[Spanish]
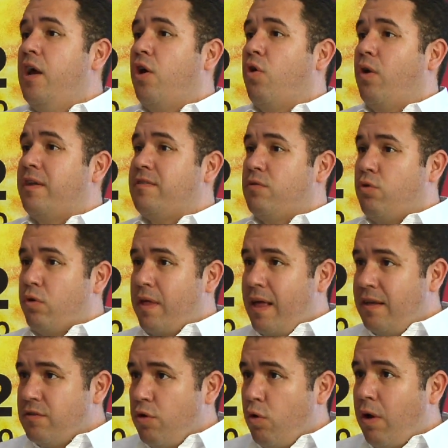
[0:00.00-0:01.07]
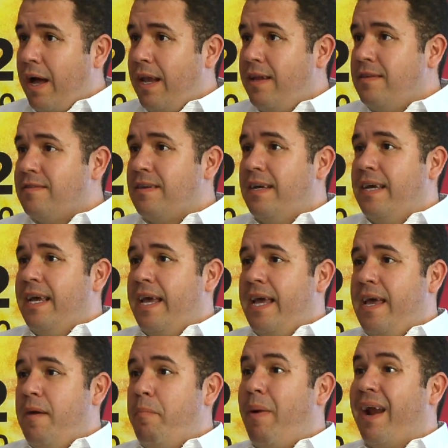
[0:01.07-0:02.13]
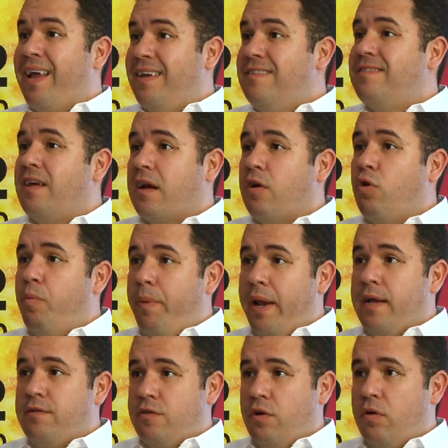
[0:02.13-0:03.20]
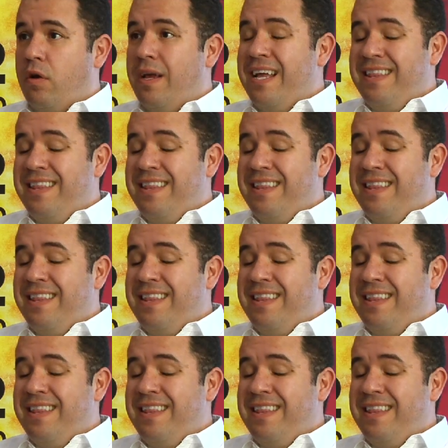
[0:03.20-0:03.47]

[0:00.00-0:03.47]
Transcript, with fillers: con las autoridades locales eh, para esta recuperación.